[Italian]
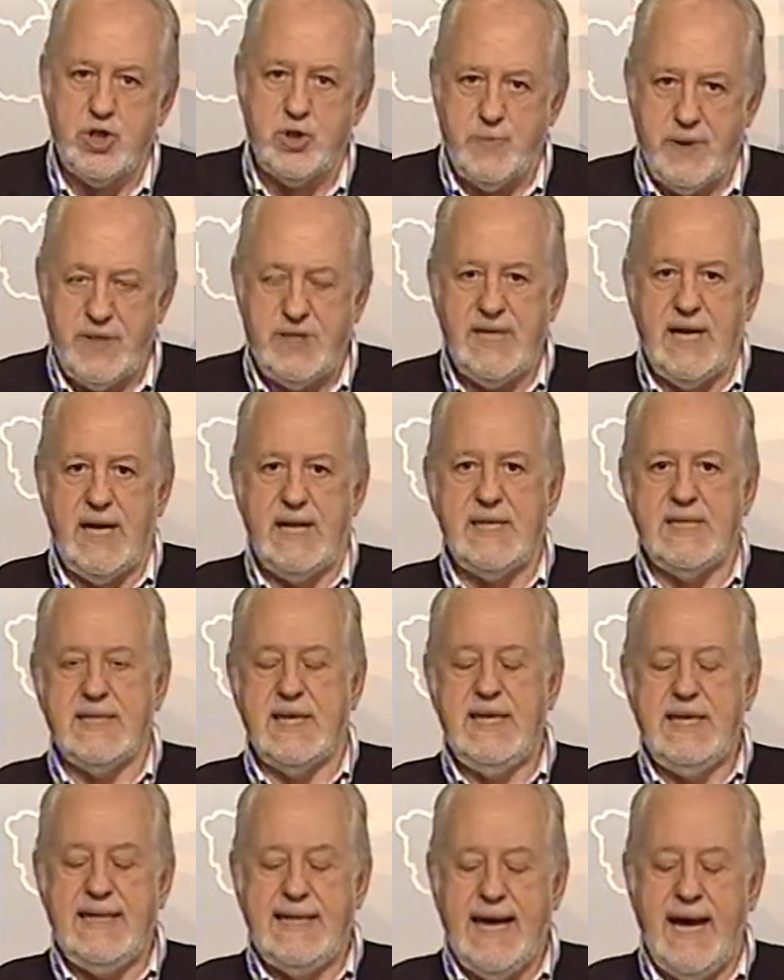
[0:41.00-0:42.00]
Speciale
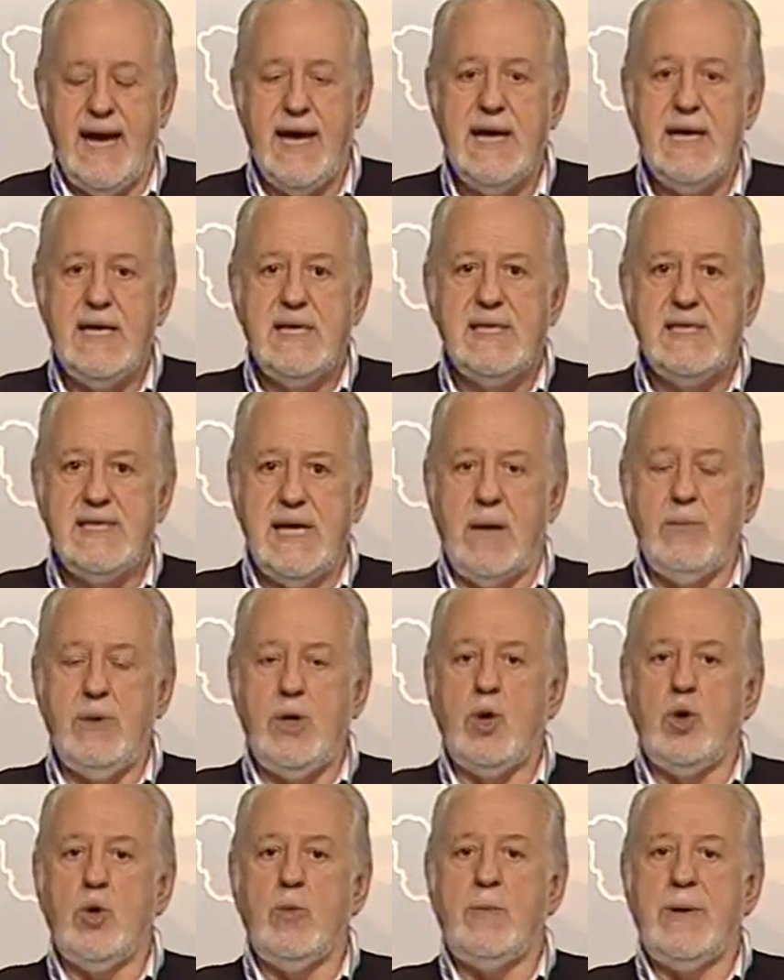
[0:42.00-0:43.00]
Sanità, siamo
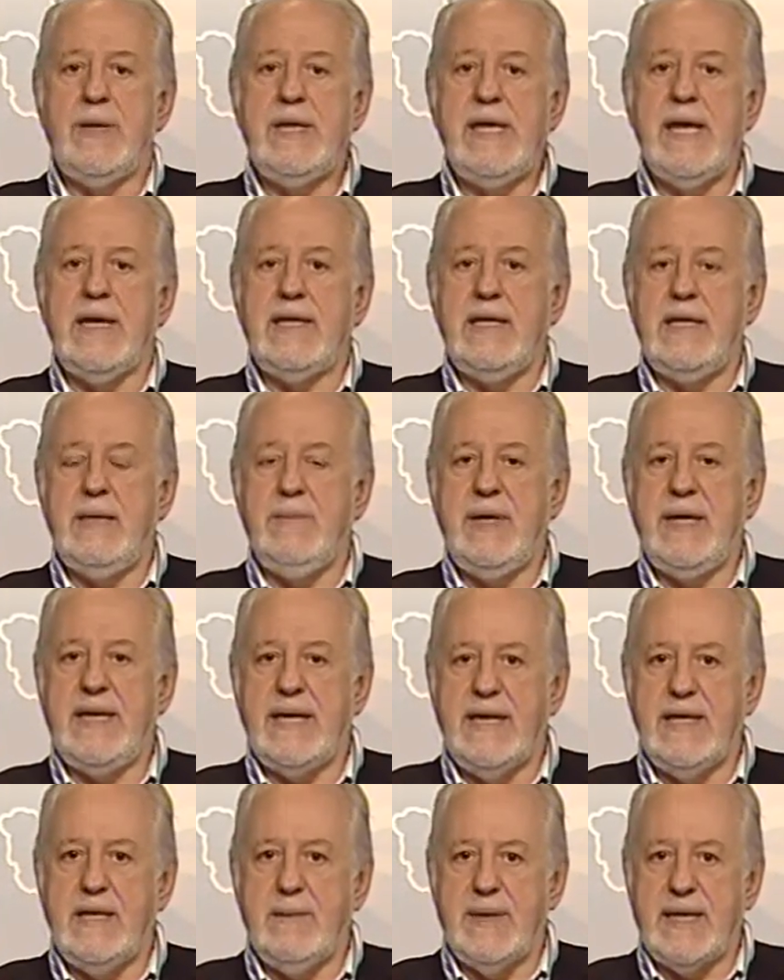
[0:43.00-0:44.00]
in compagnia di
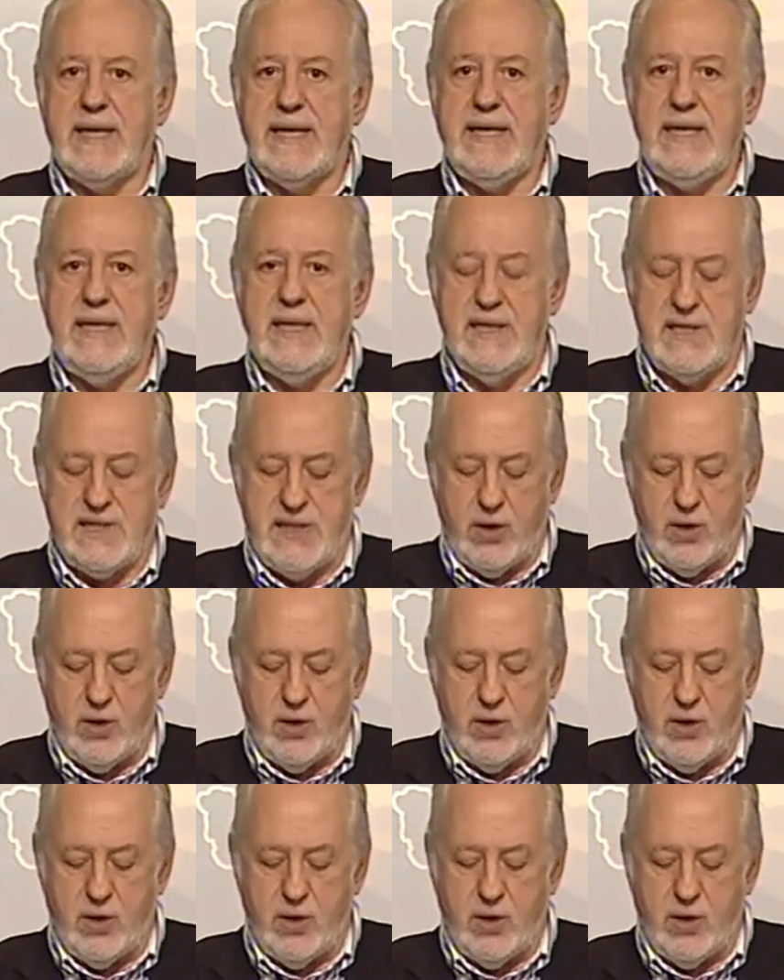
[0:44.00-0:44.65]
Michele De Martini e